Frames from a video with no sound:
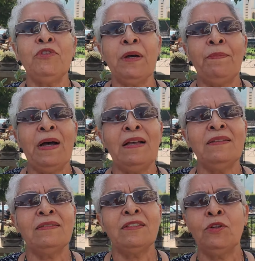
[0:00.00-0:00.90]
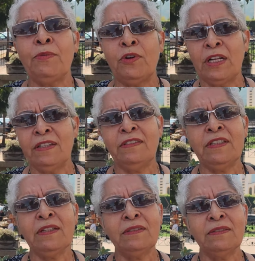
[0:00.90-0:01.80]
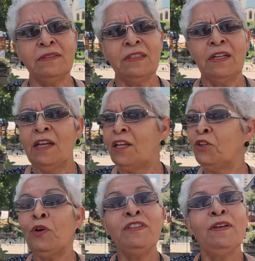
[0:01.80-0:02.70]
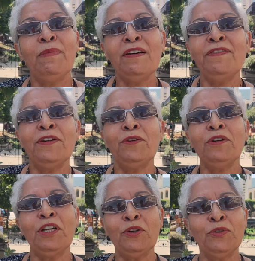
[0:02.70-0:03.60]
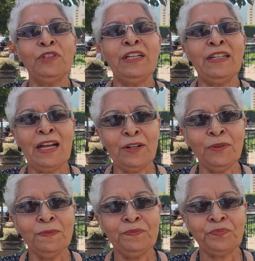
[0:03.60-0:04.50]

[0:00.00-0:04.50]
mucha paz, no hay violencia, no hay semáforo, que encontré raro.